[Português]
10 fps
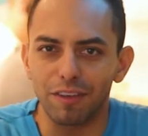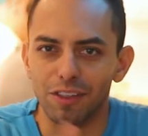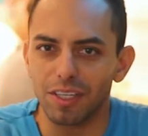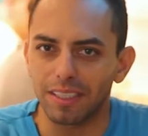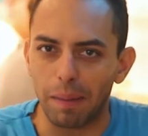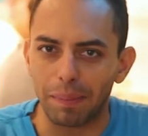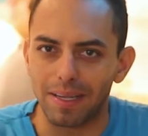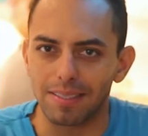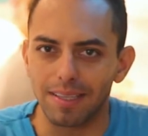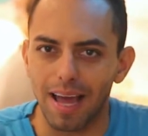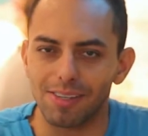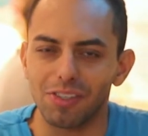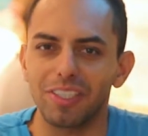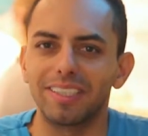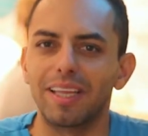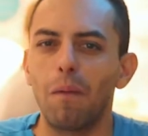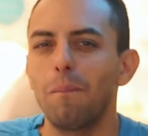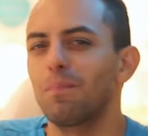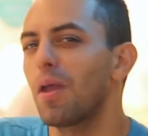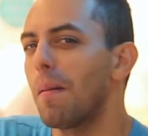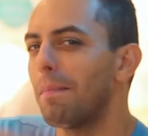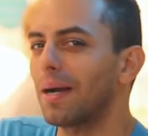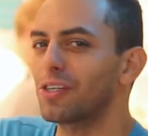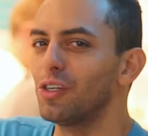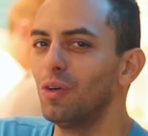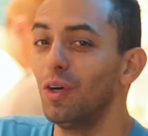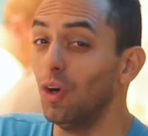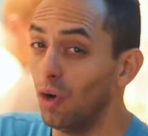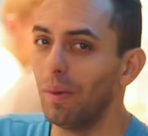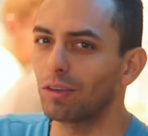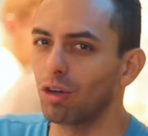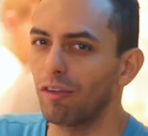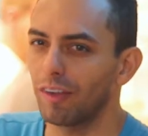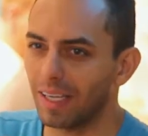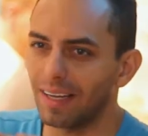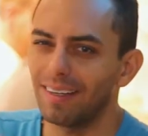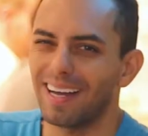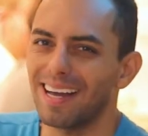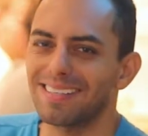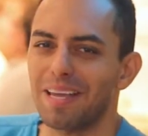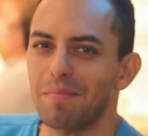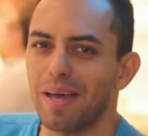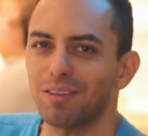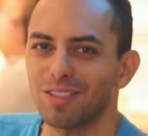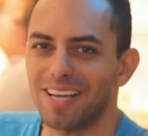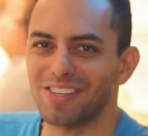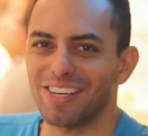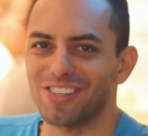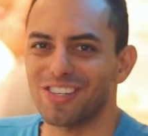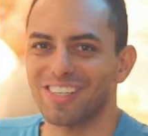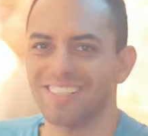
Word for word: a fim de andar pela cidade? Então, partiu! O metrô fica a 100 metros da gente.